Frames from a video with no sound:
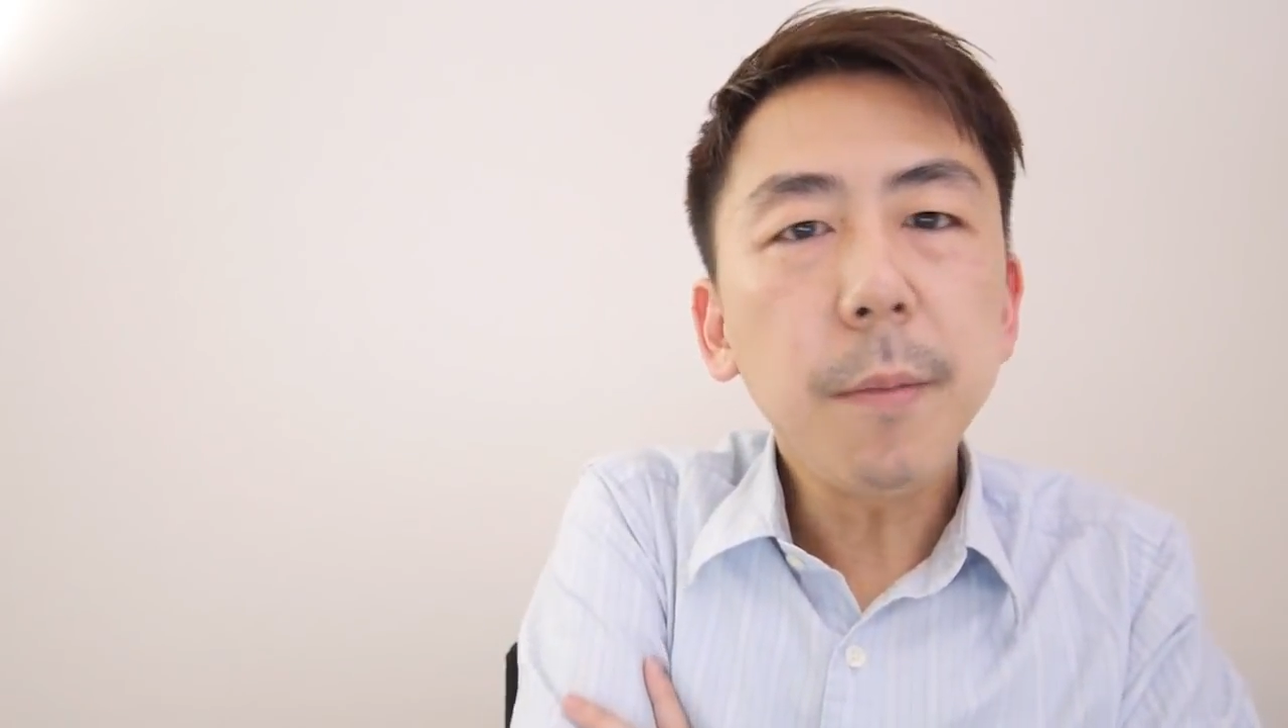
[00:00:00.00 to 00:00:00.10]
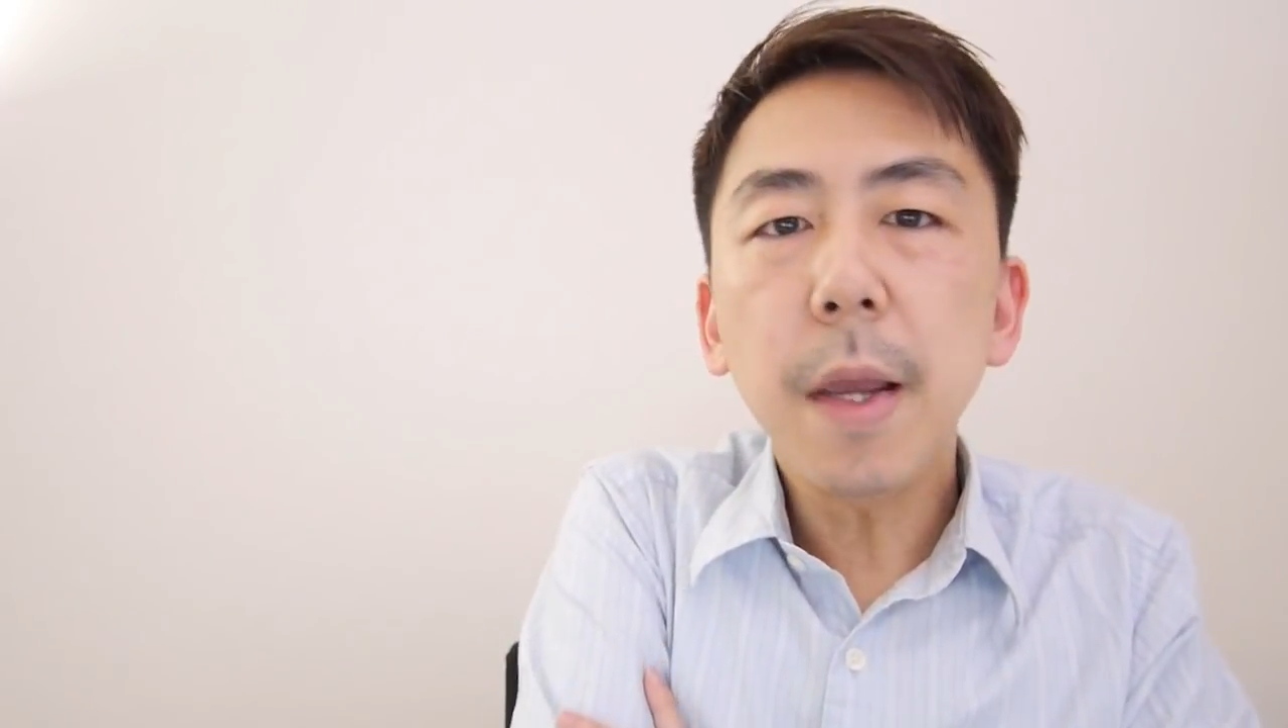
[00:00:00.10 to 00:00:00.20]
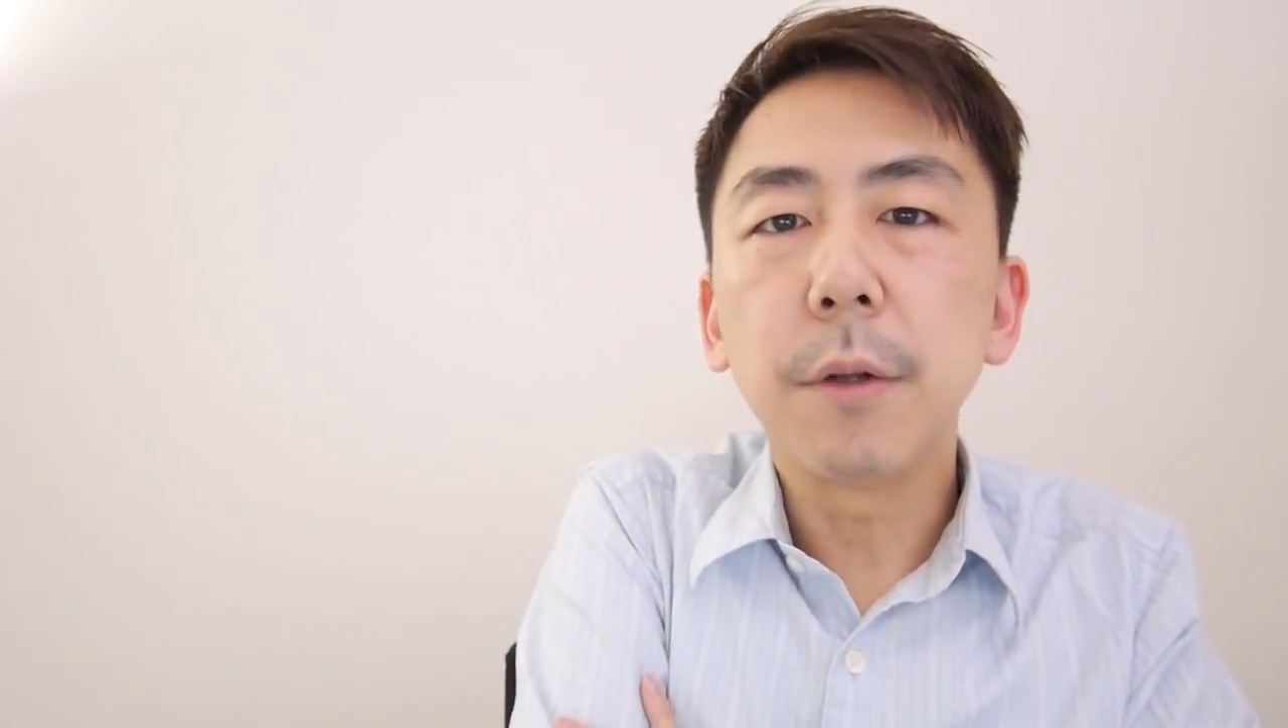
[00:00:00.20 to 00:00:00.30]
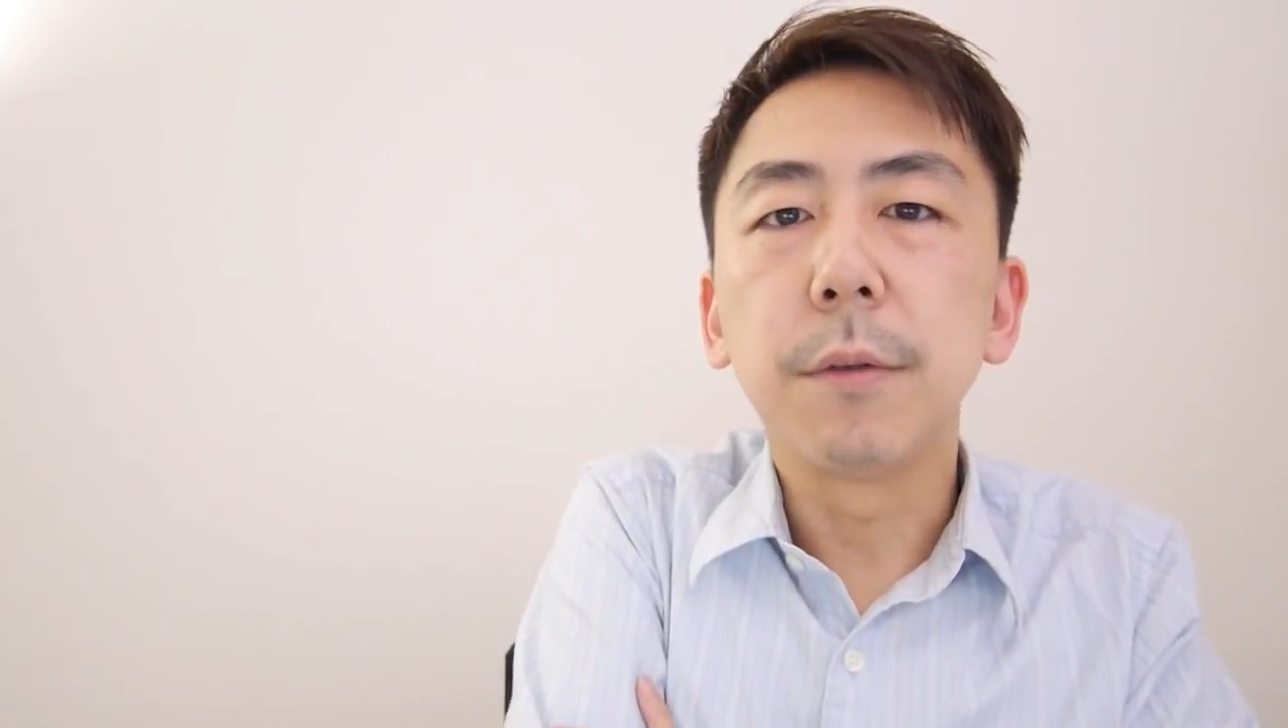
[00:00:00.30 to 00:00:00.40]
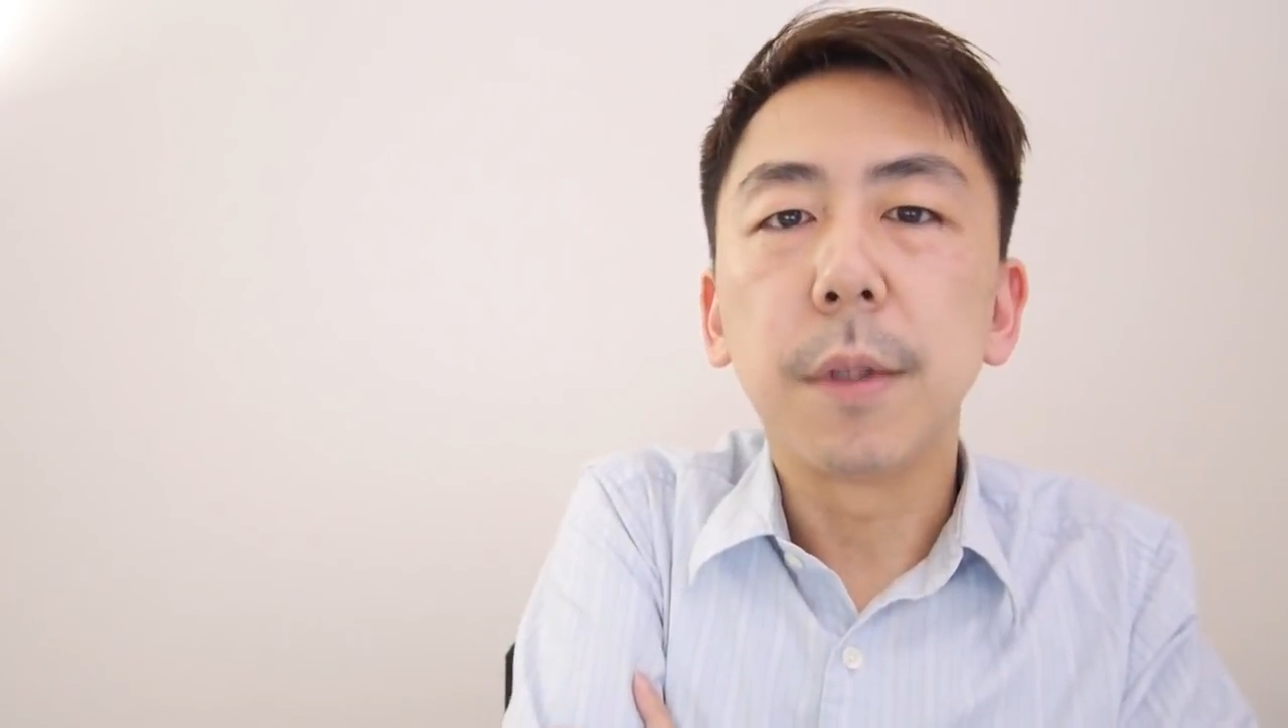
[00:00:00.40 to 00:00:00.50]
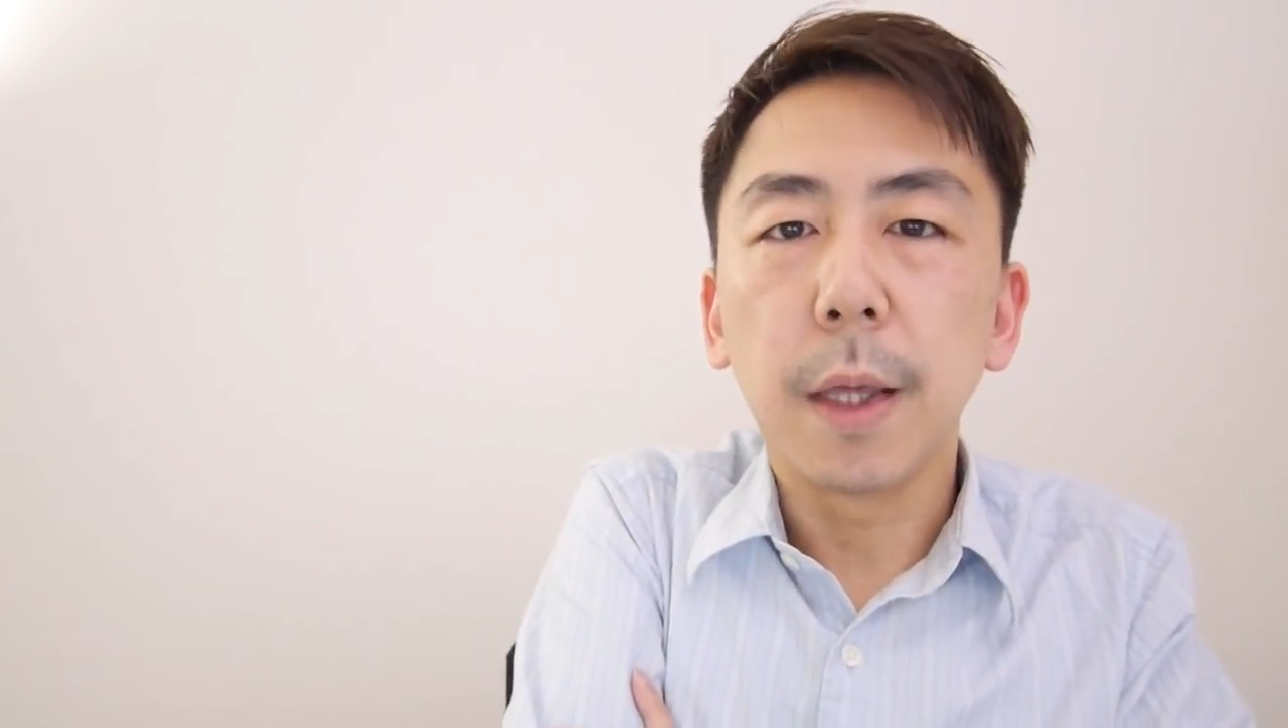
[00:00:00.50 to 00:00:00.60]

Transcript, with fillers: E メールっ